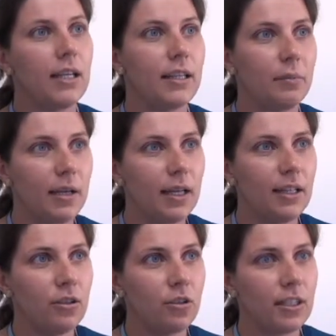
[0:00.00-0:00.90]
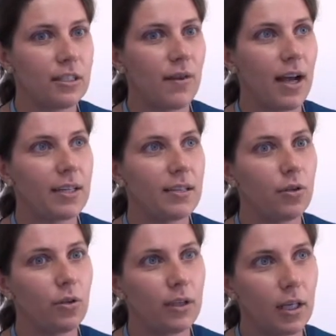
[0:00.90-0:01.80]
e também além de outras vagas
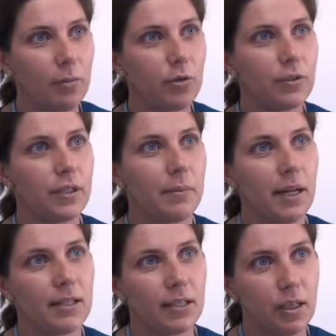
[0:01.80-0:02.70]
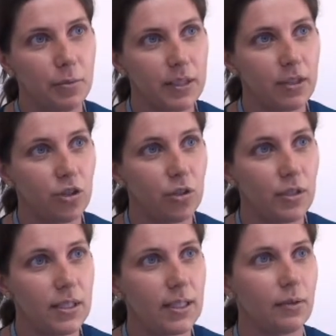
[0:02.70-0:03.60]
que contemplam os demais campos da
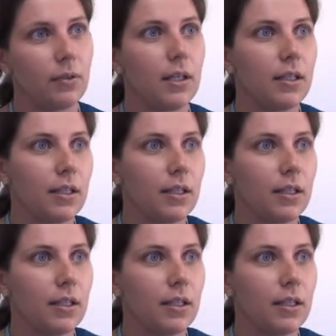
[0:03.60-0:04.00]
instituição,